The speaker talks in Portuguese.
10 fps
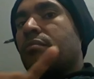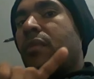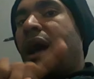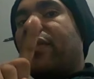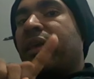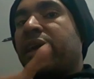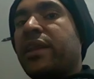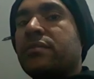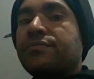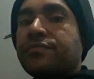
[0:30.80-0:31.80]

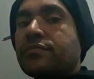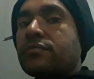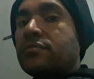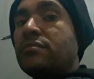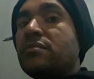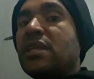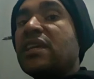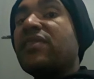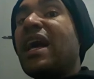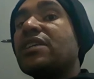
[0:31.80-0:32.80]
madeira
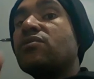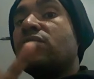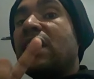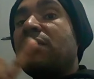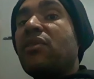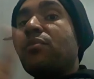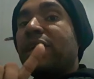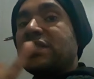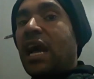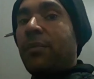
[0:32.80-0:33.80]
da Jurema não
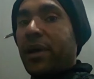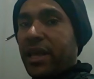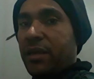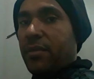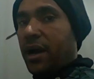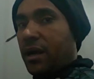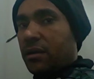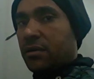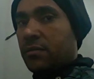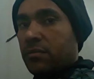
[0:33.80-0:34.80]
prestava para
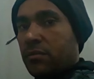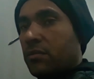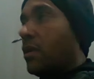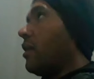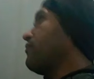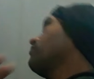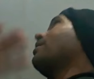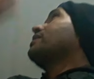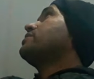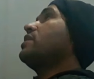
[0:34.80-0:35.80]
queimar. Uma
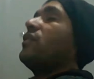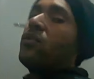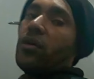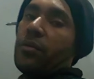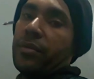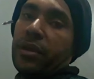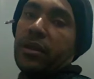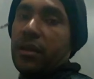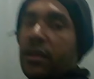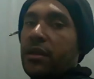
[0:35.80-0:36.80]
fumaceira enorme.
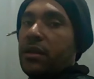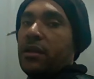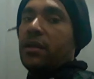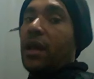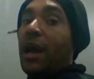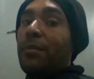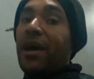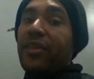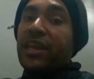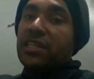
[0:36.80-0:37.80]
A
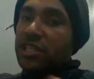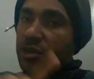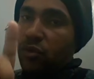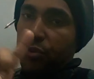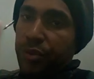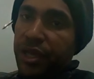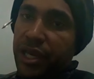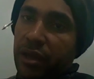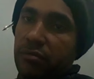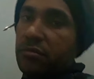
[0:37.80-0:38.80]
madeira
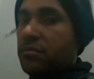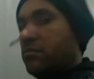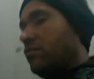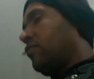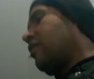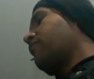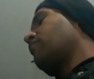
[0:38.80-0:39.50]
sicupira, uma